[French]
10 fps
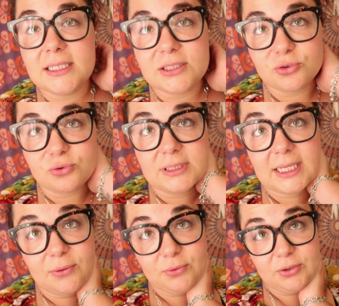et je suis
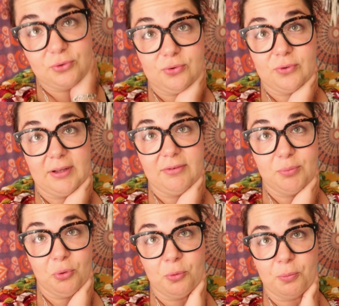très contente de ce qu'on a
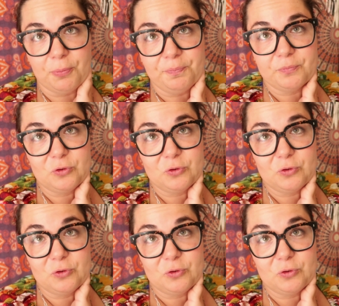fait pour le moment.